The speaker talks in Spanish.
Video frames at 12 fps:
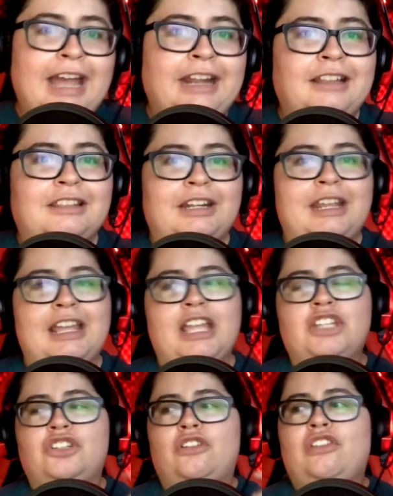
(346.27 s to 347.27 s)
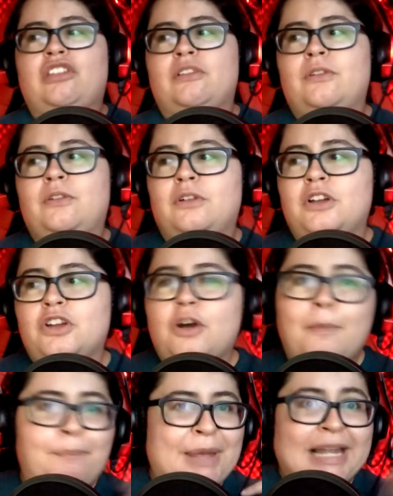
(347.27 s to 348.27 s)
entre ellos o
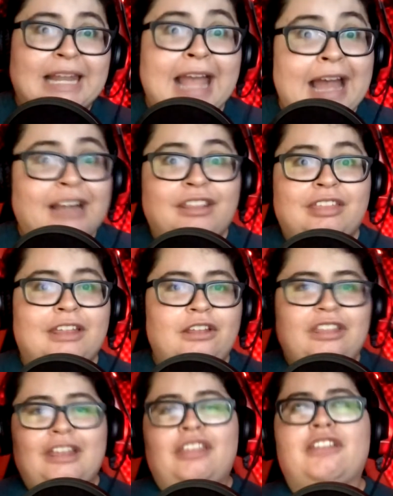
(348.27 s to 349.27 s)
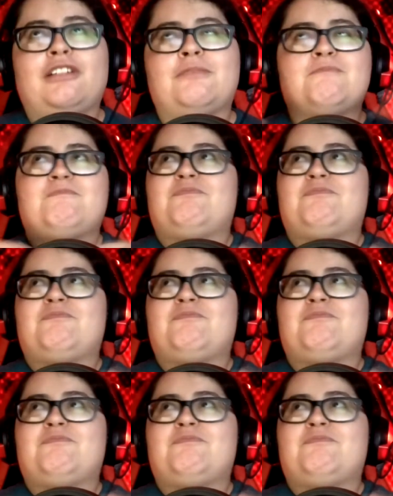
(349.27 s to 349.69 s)
pelearse, o sea, eso